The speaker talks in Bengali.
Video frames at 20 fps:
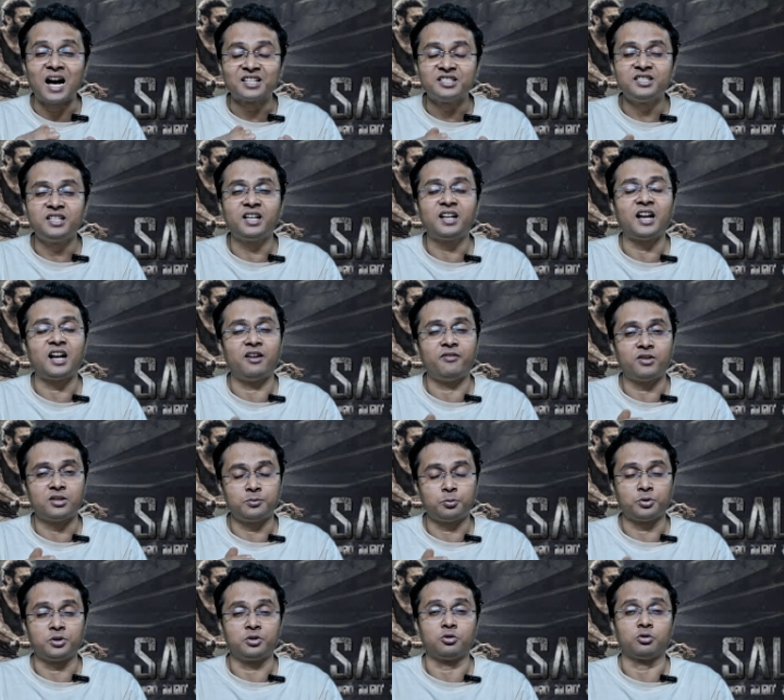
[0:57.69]
আজকের
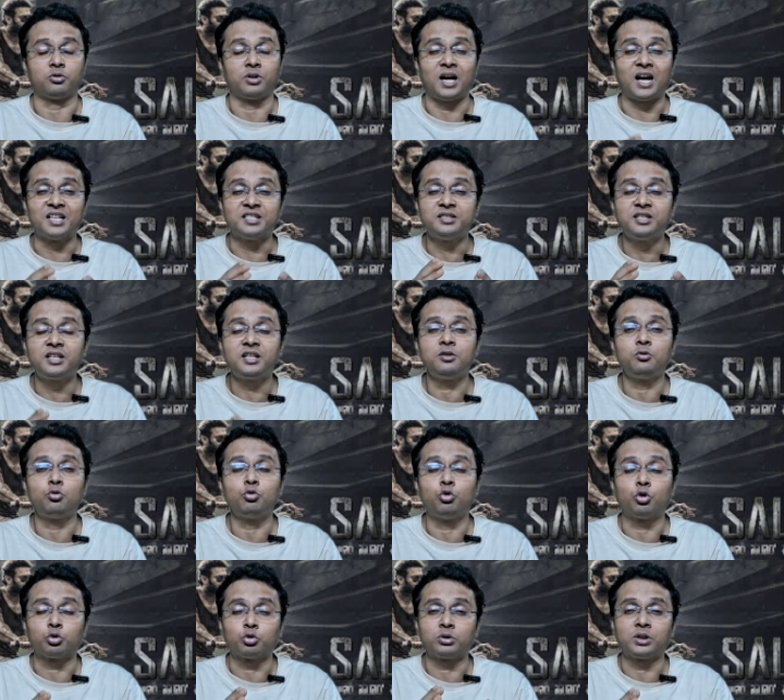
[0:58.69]
অ্যাডভান্স বুকিং কত আজকে কিন্তু
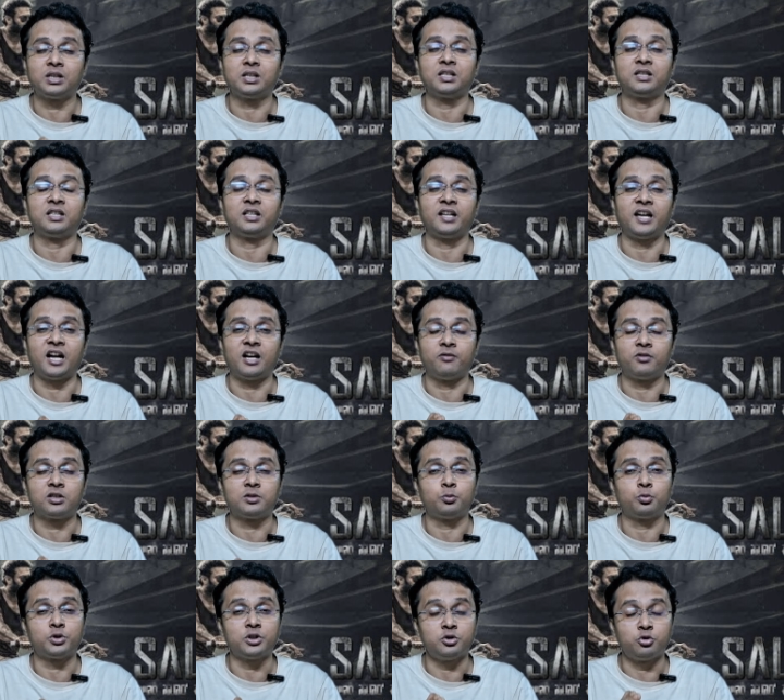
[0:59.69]
গতকালকে থেকে
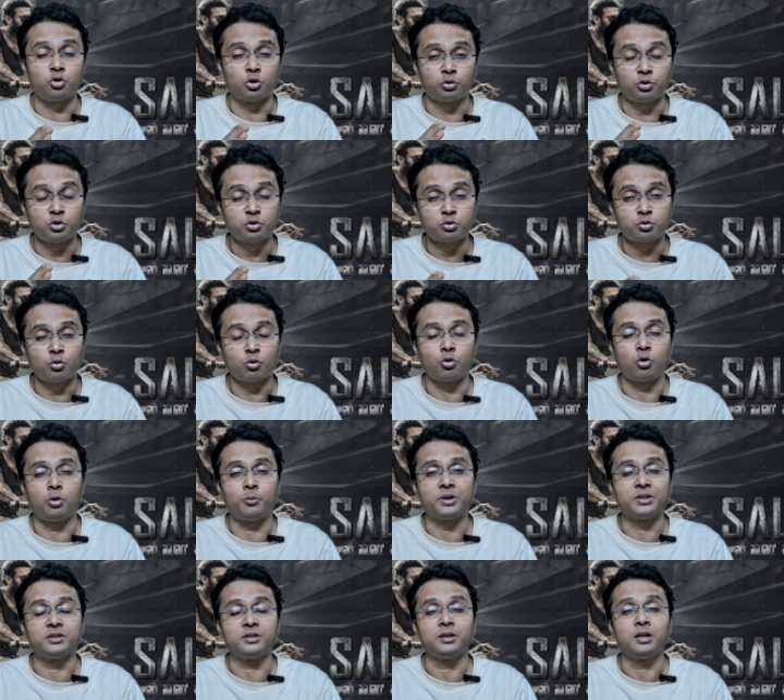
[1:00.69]
অ্যাডভান্স বুকিং যথেষ্ট
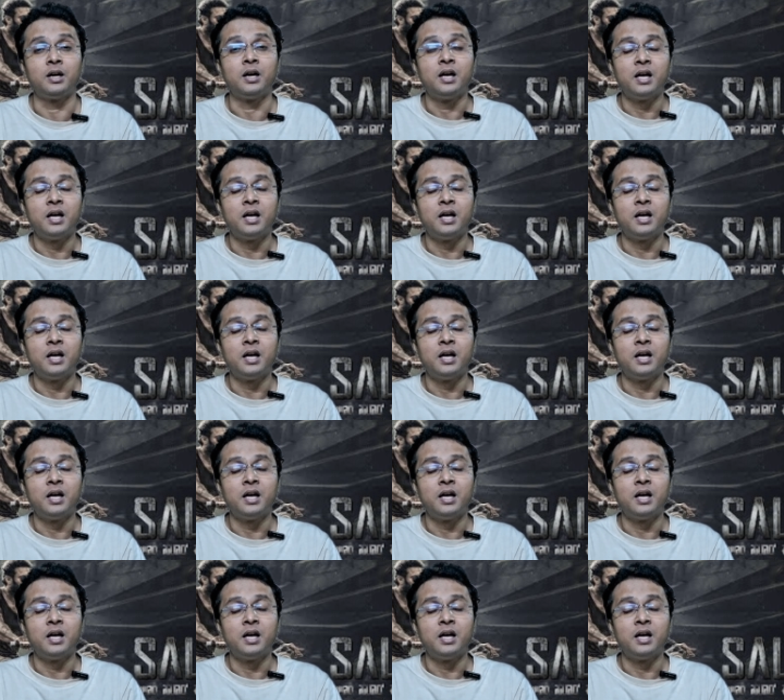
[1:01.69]
কম আছে